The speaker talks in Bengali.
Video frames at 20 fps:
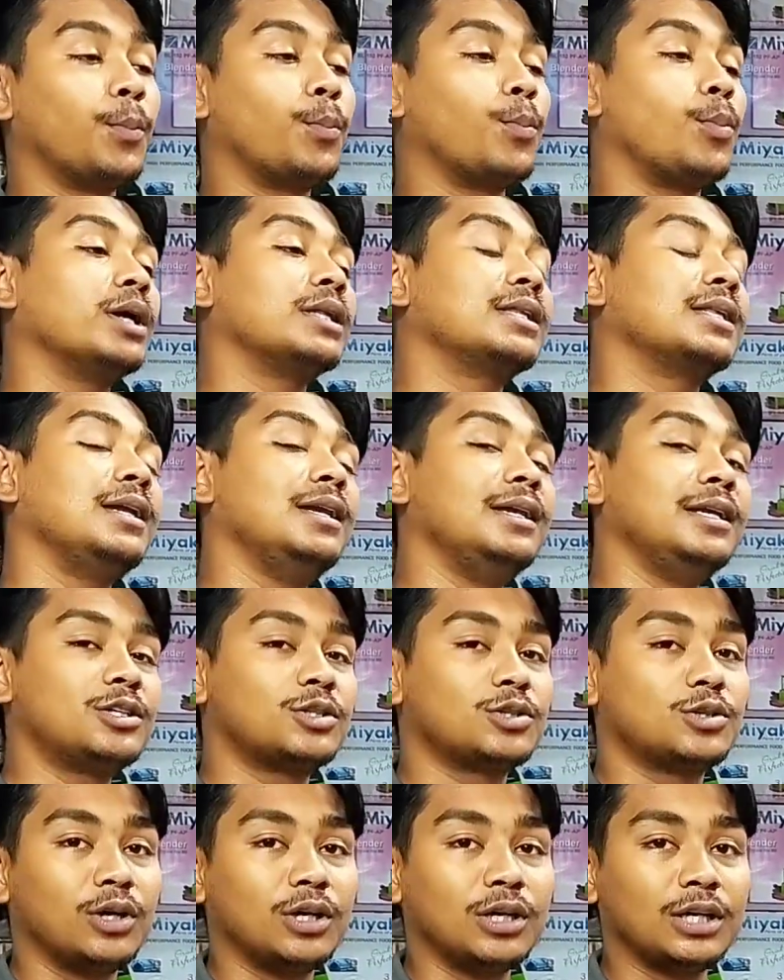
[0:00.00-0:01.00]

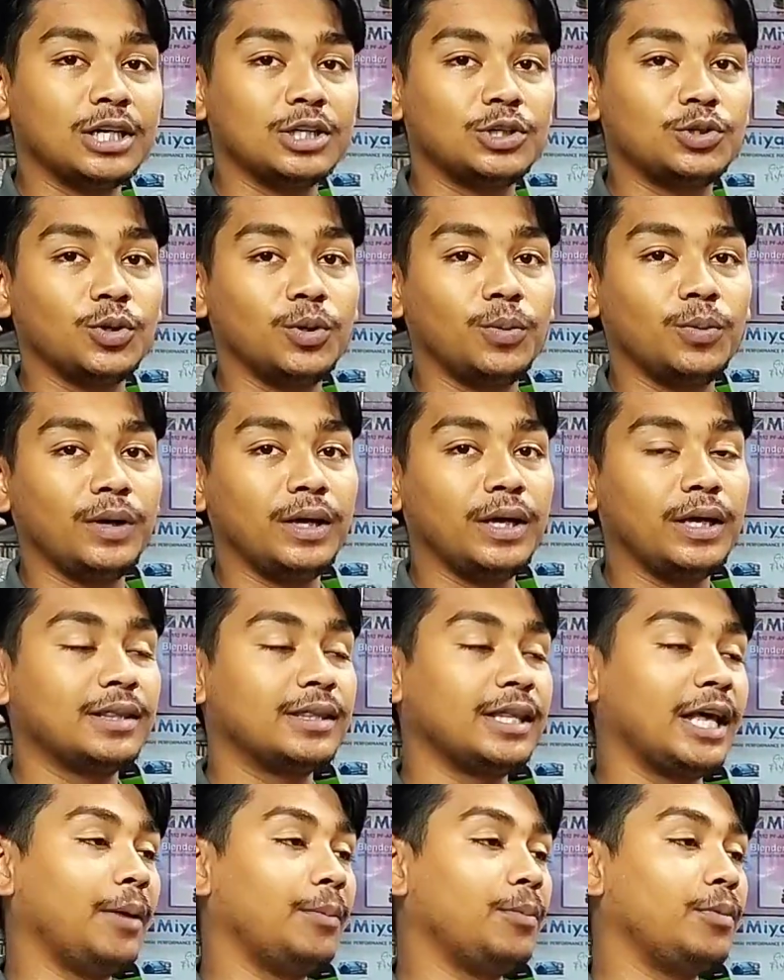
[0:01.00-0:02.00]
45 ঘন্টা চলবে
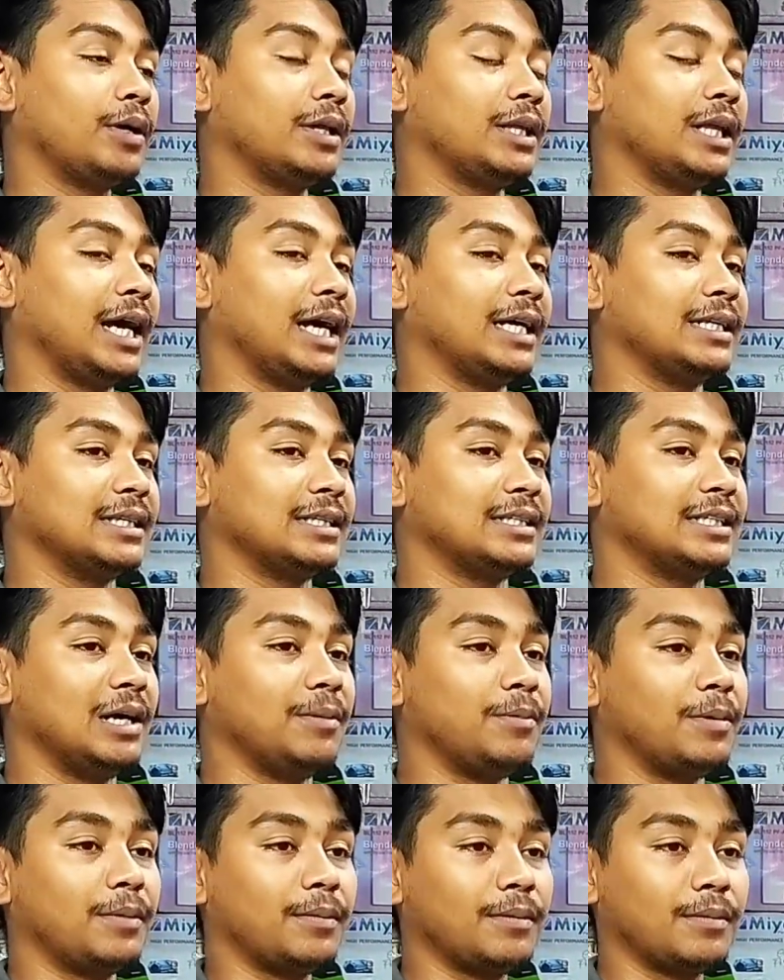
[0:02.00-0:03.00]
তারপরে দেখা যাচ্ছে
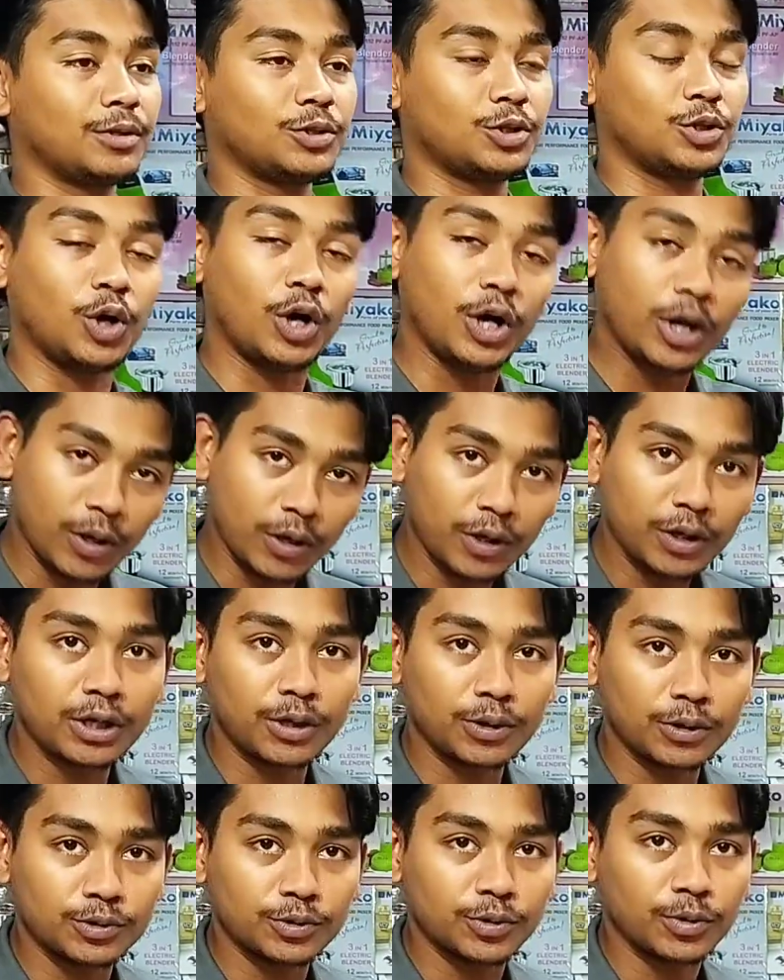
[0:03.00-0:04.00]
আবার 6
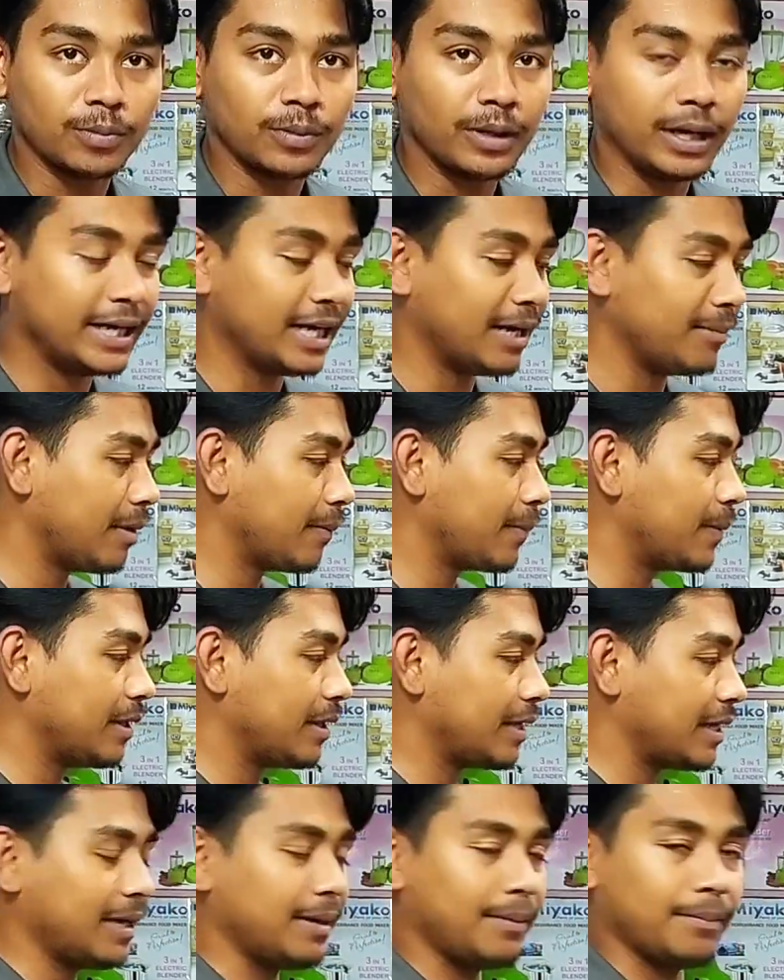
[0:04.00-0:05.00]
ঘন্টাও চলবে এটা আমি
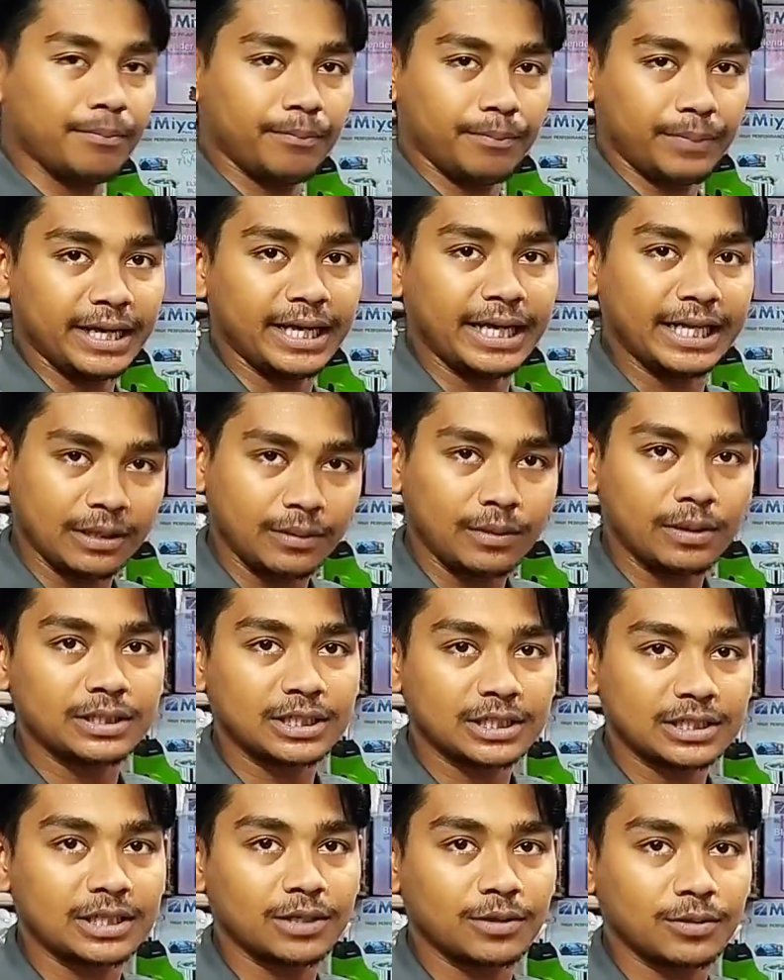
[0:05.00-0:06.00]
আপনাদেরকে ভেঙে দেওয়ার
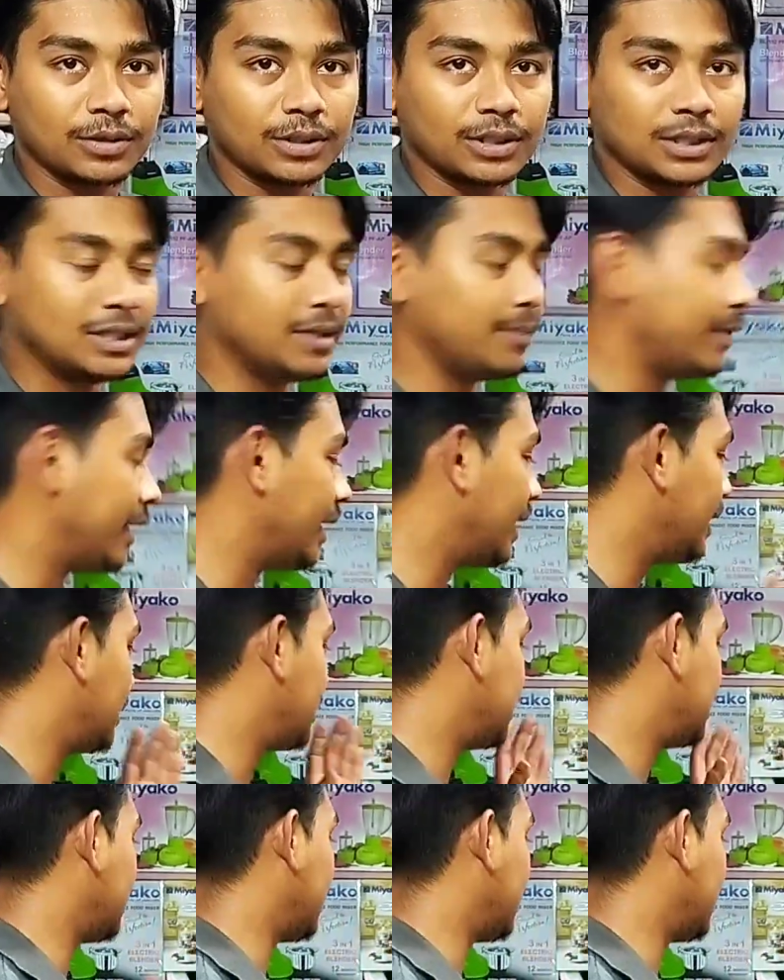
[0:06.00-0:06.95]
চেষ্টা করতেছি ভেঙে দিচ্ছি